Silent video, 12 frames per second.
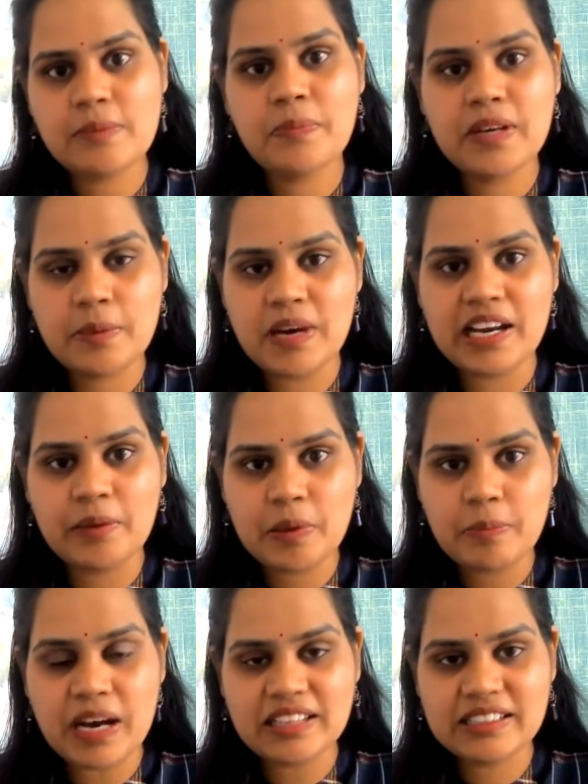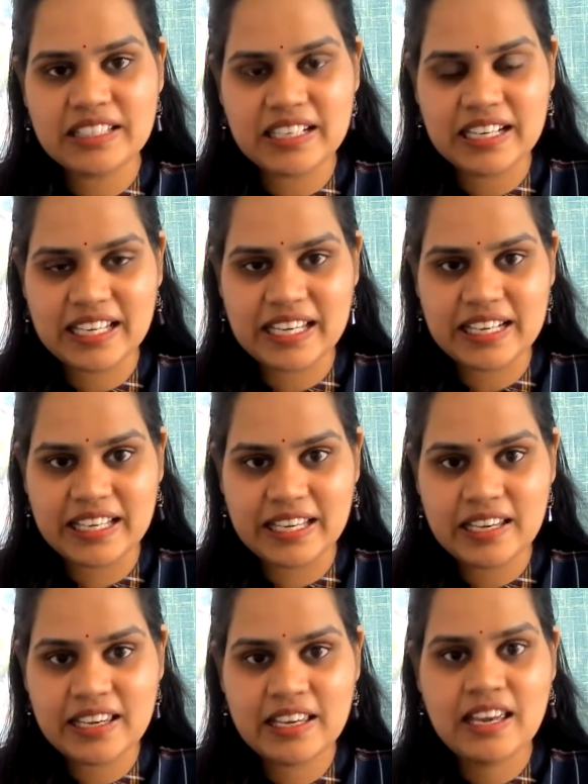सब के बारे में बात करने के
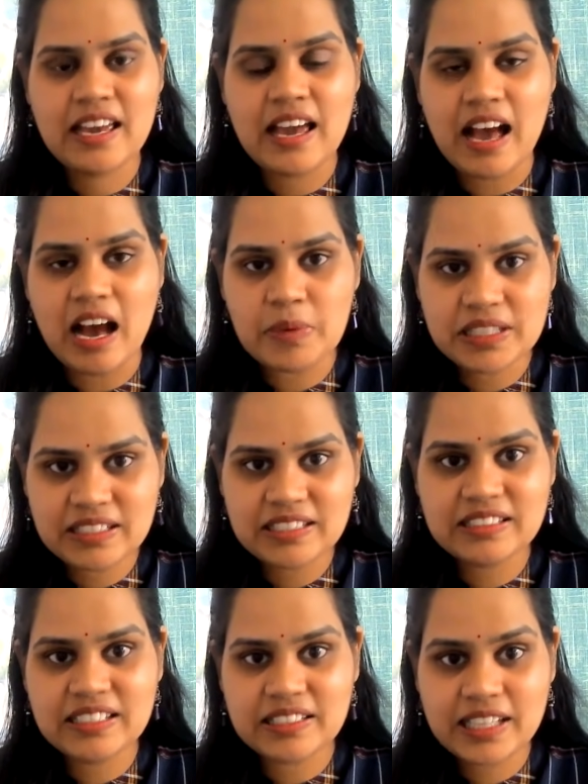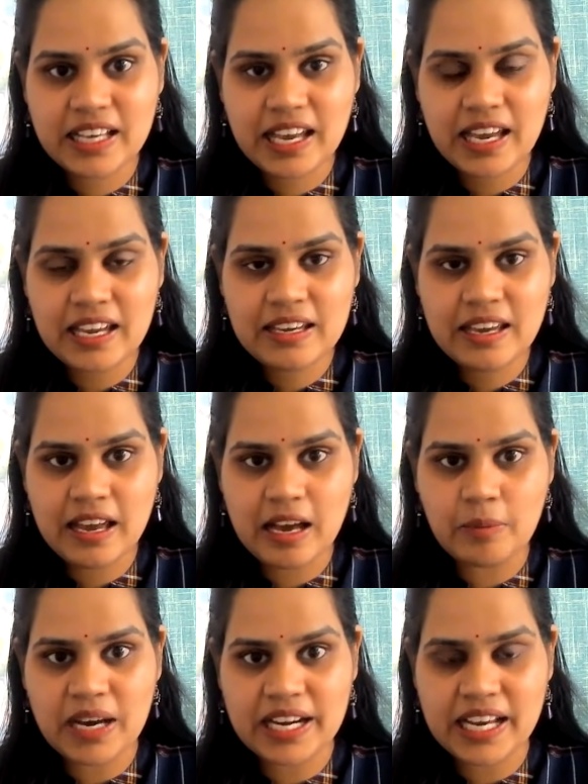लिए आमंत्रित करते हैं
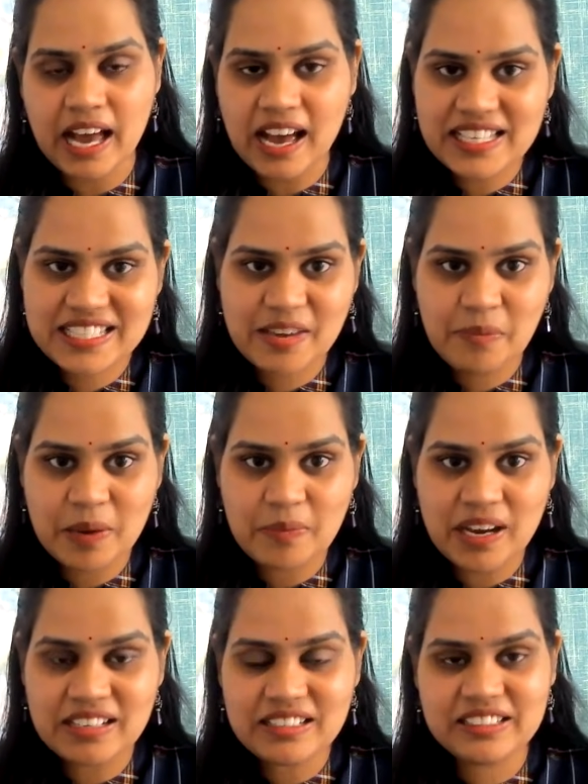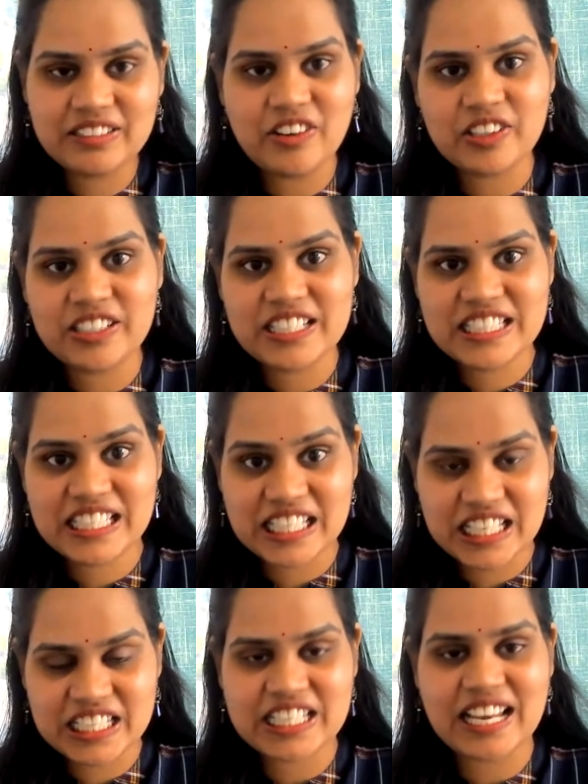हमारे आज के मेहमान डॉक्टर
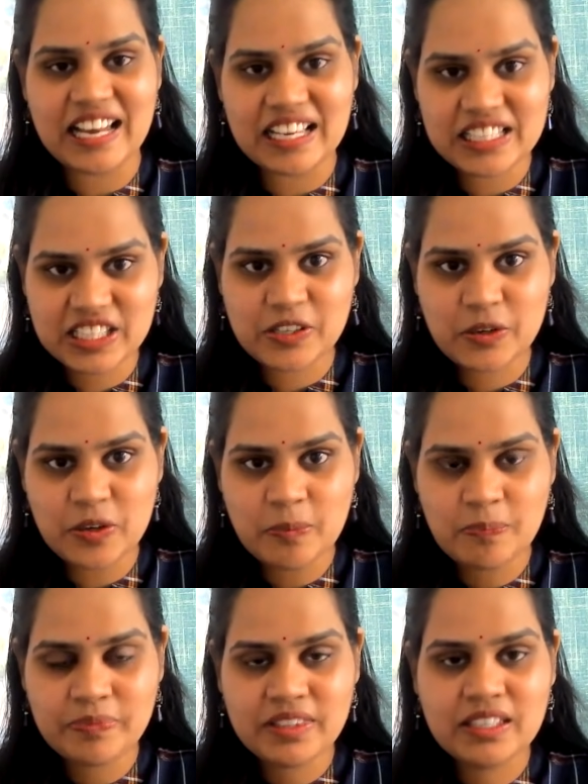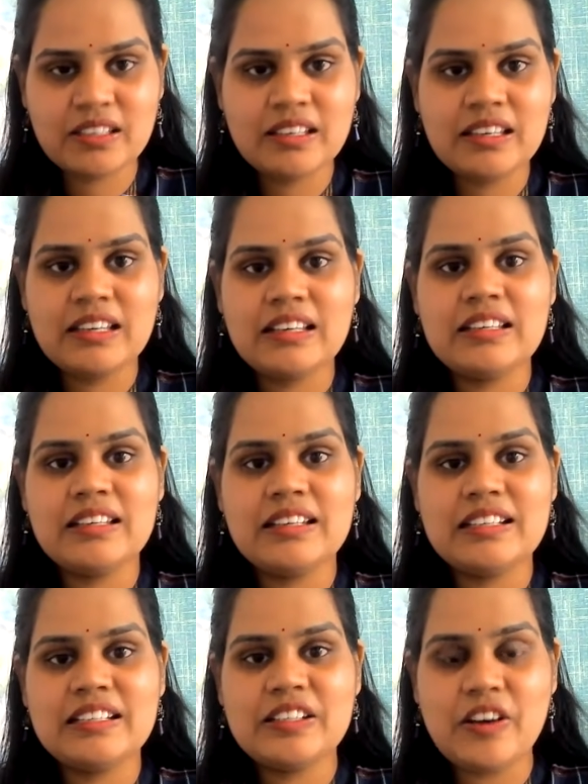जिग्नेश शैलाद जी को
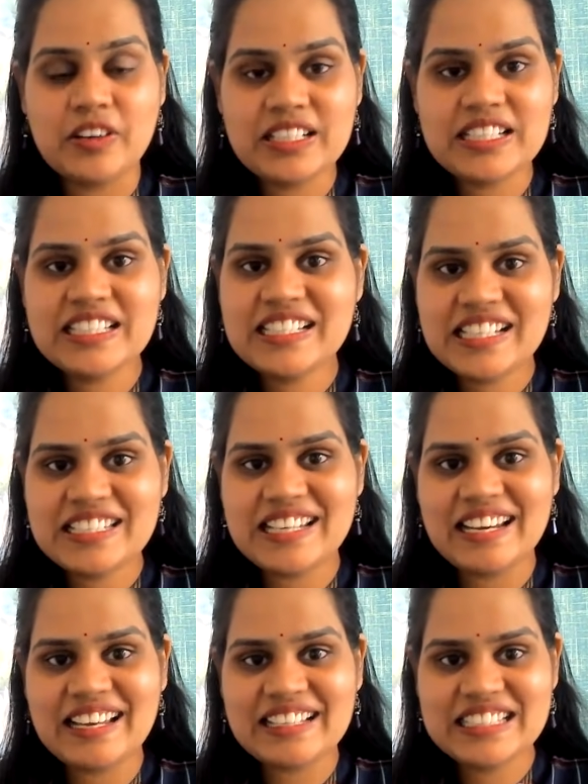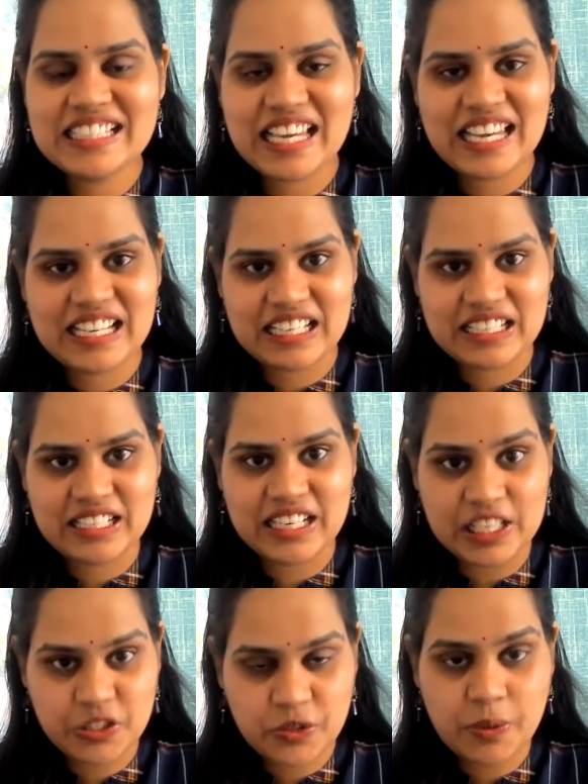डॉक्टर जिग्नेश शैलाद जी एक
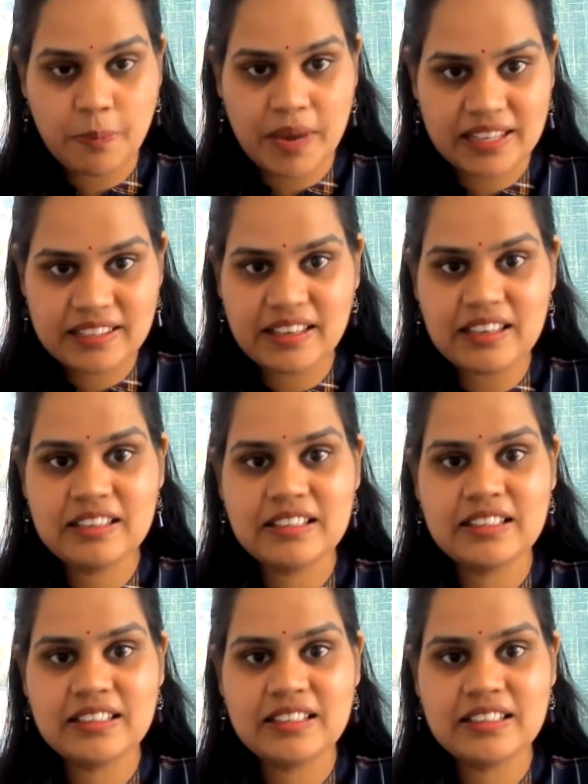नेचुरोपैथ हैं